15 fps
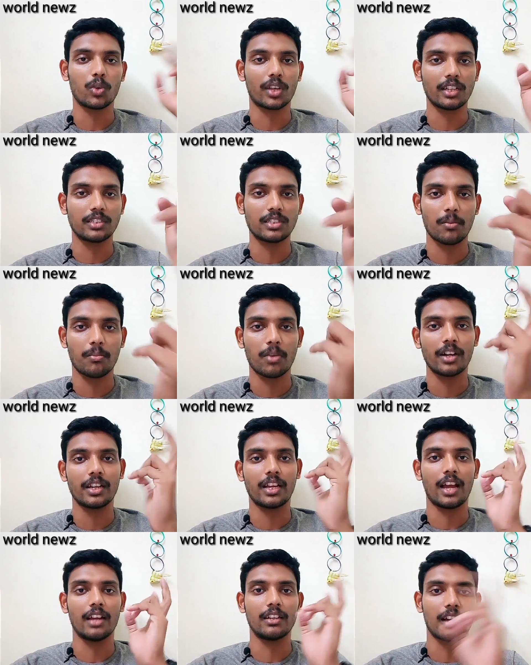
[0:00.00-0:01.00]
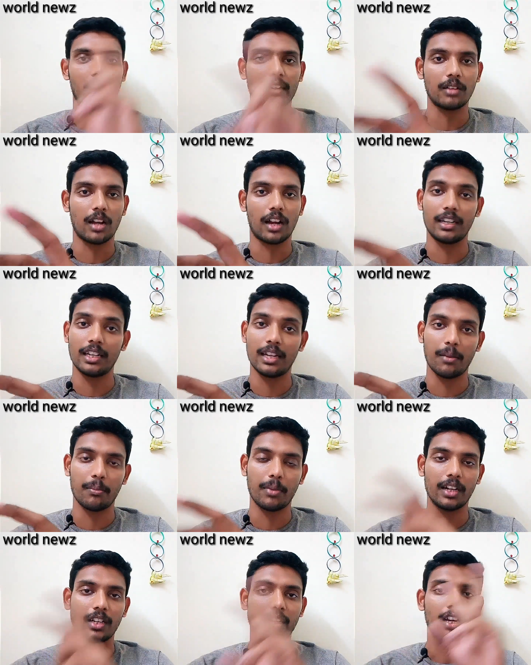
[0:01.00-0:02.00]
முகேஷ் அம்பானி அண்ட் அன் அனில்
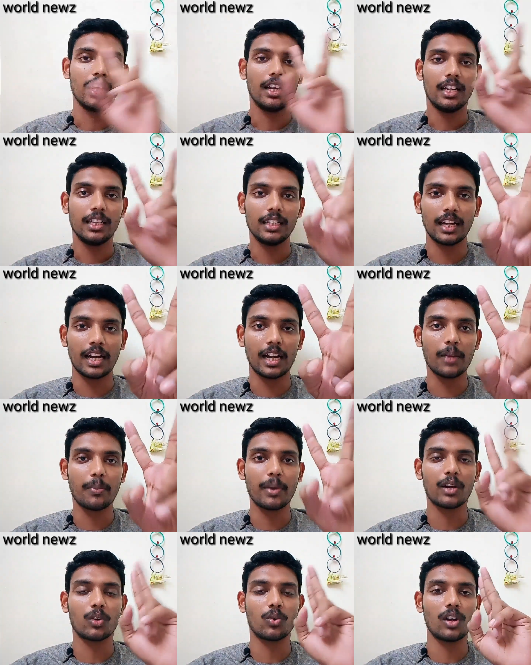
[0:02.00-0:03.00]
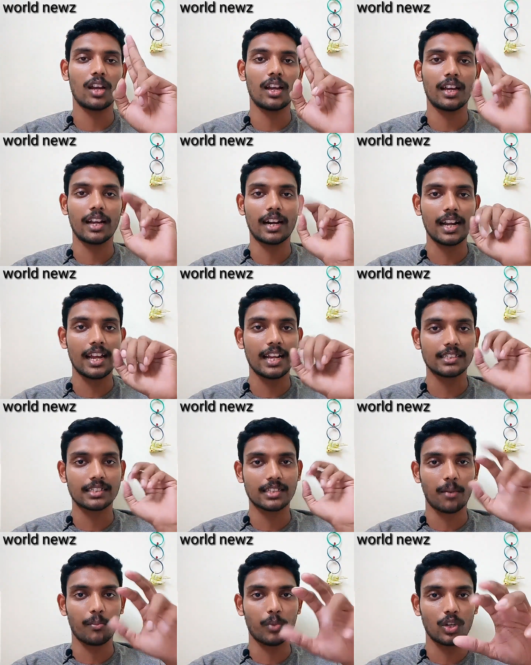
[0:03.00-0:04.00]
அம்பானி இந்த ரெண்டு பேருக்குள்ள ரிலையன்ஸ்
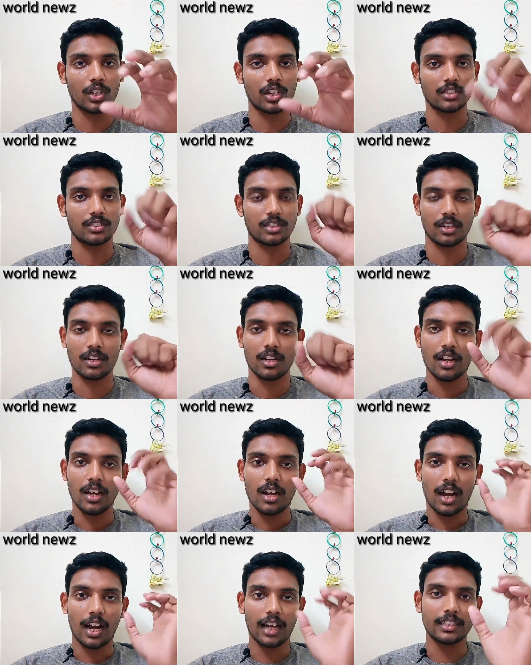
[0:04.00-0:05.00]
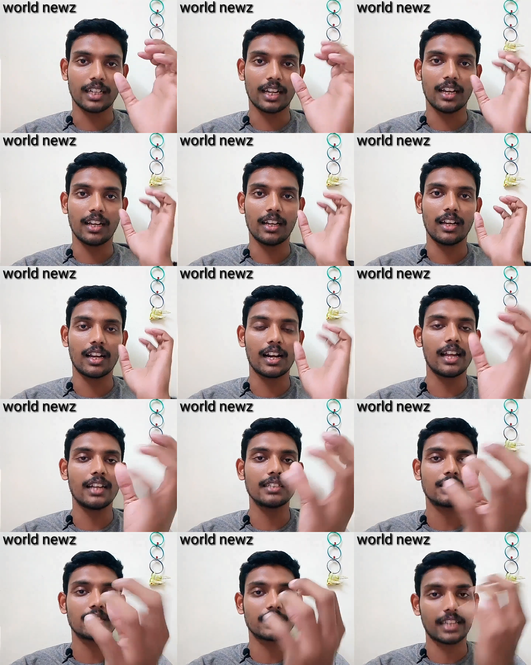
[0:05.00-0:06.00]
கம்யூனிகேஷன் அதை
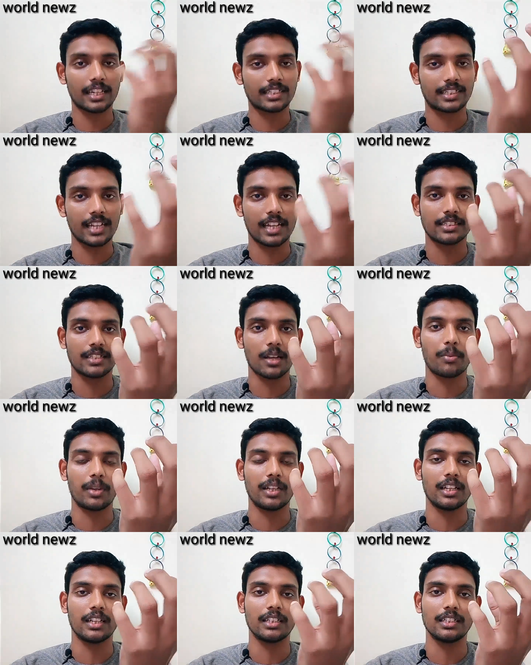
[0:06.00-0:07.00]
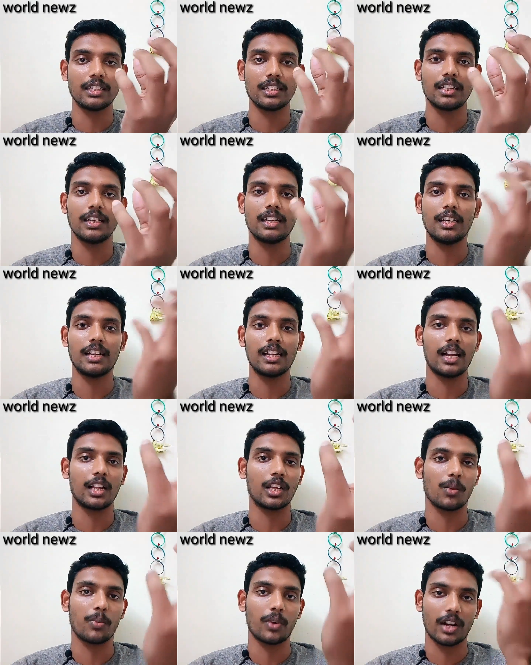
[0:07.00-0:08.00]
ரிலையன்ஸ் டெக்ஸ்டைல்ஸ் அப்படின்னு இருந்தது
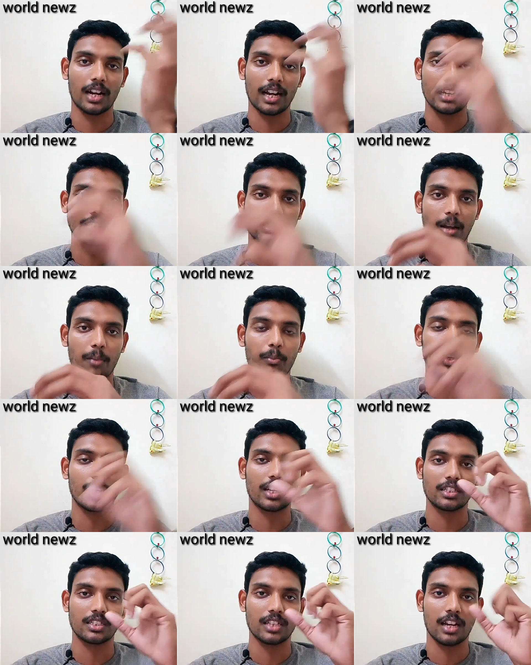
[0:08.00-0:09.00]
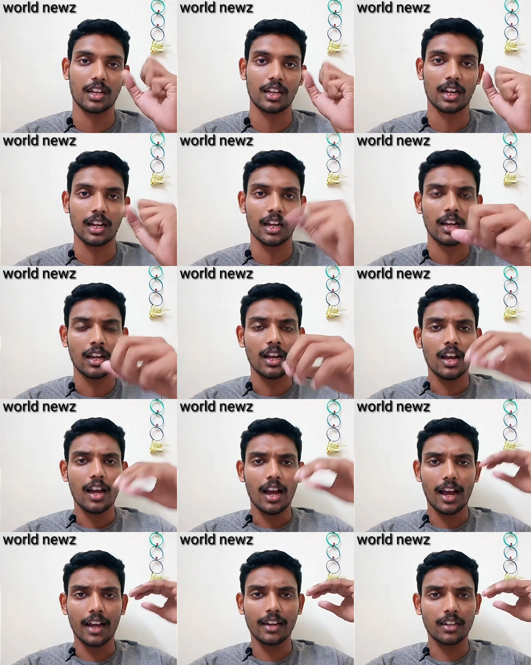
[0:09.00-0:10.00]
அதுக்கப்புறம் ரிலையன்ஸ் கம்யூனிகேஷன் ஆகுறாங்க
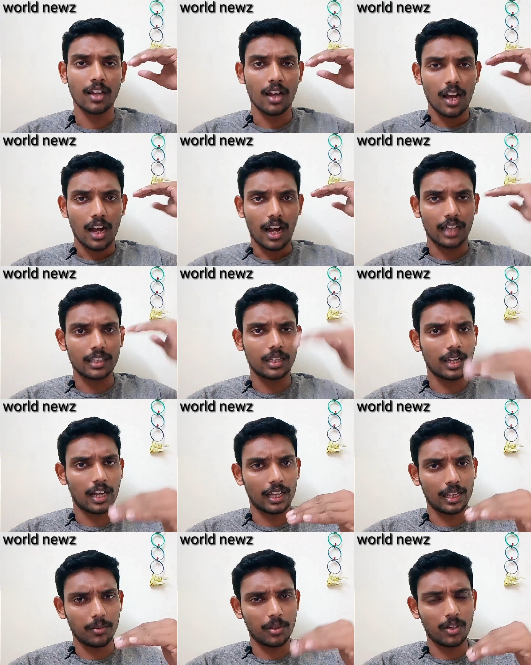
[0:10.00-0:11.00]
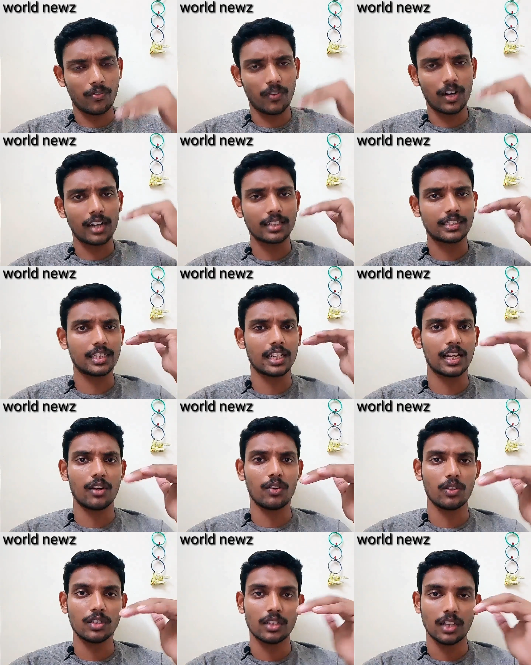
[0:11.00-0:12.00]
அண்ட் அது அதே மாதிரி
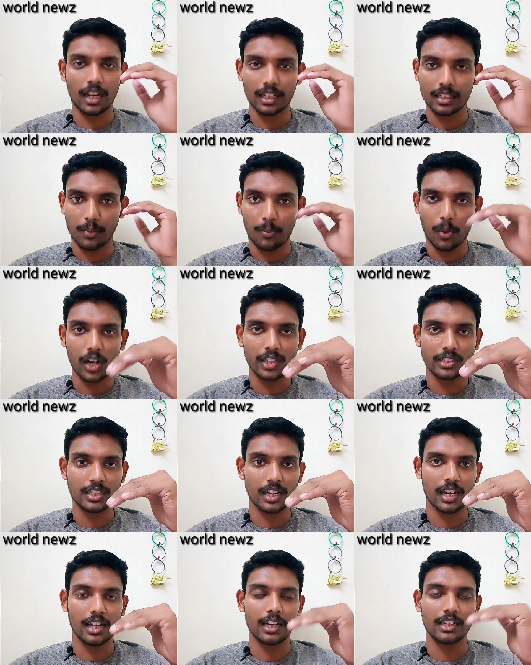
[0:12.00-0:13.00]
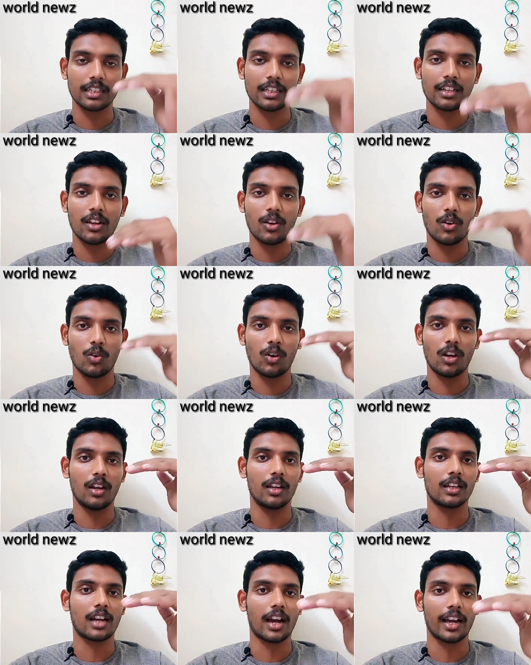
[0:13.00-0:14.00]
வளர்ச்சிகள் வந்து அந்த பாலிஸ்டர்லேருந்து
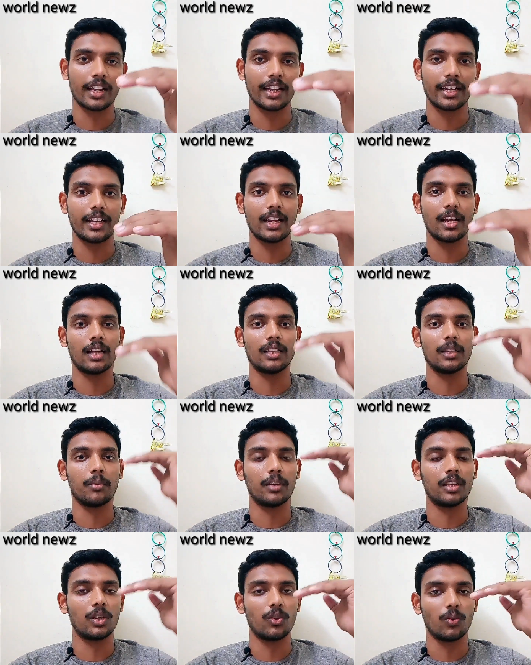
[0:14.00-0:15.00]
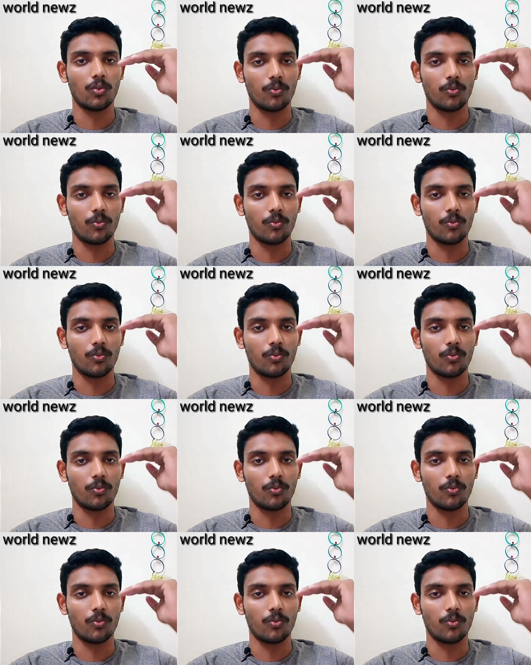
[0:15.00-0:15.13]
காய்கறி அந்த மாதிரி